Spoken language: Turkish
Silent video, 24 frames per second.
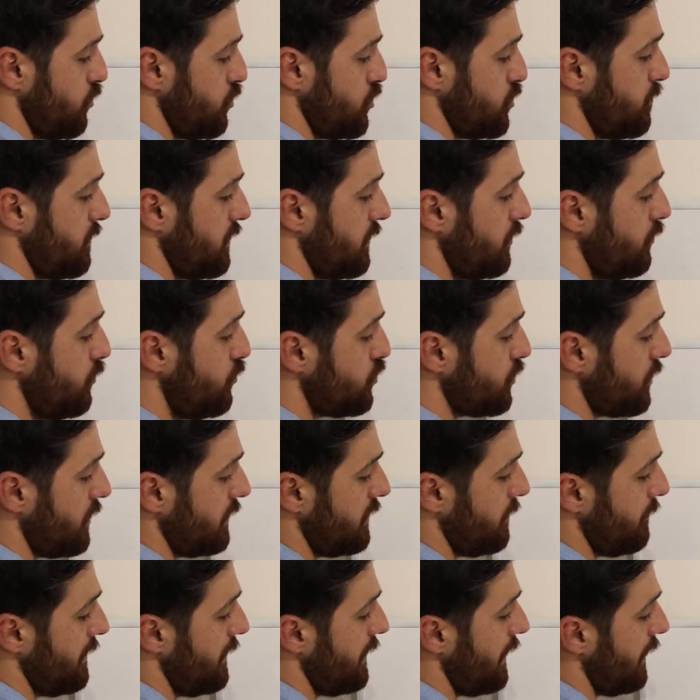Bakın 3 kademe
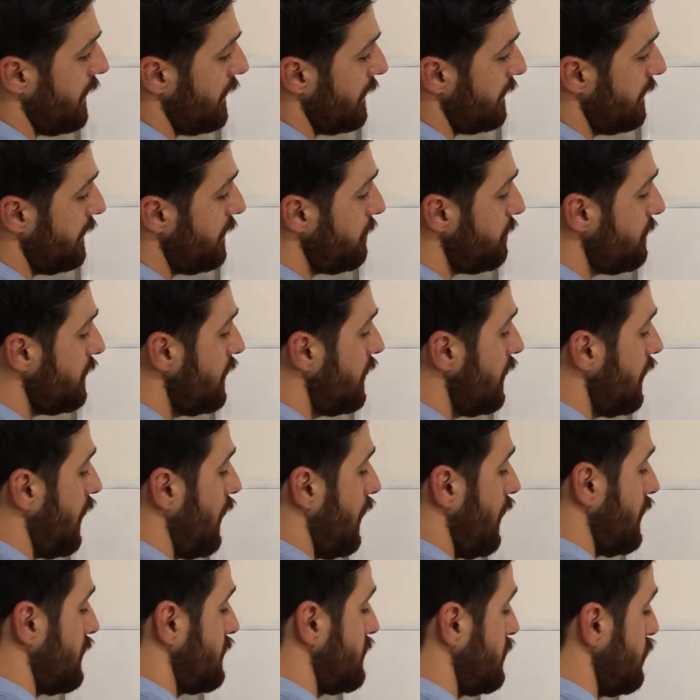ilerledim.
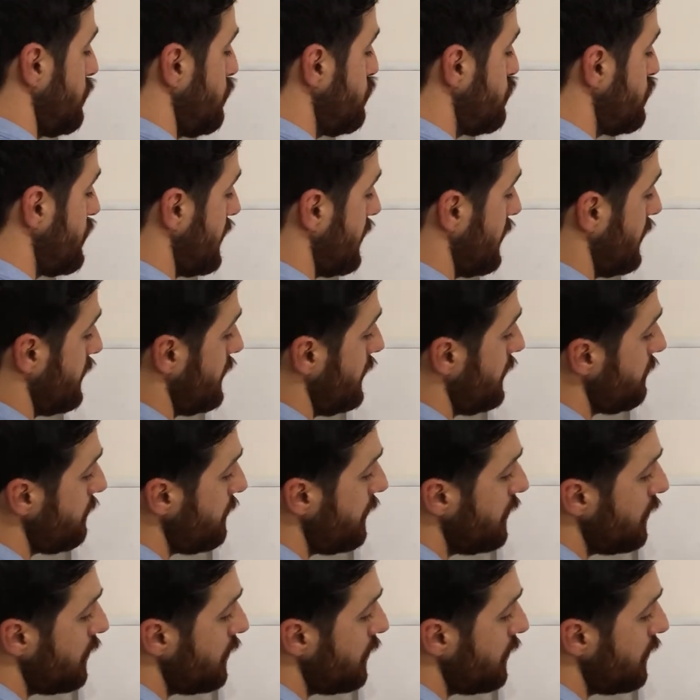6'ya 3 ekledim.